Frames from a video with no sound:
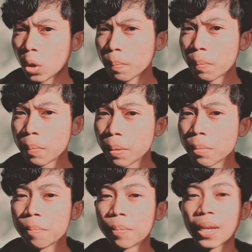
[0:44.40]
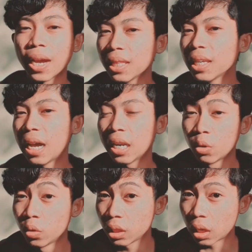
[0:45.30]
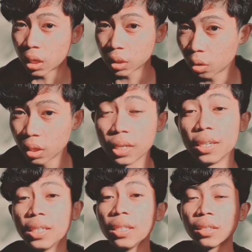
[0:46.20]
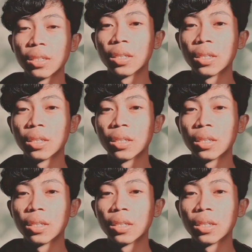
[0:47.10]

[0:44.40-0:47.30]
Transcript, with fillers: Tujuan PBB memperingati Hari Gunung Internasional ini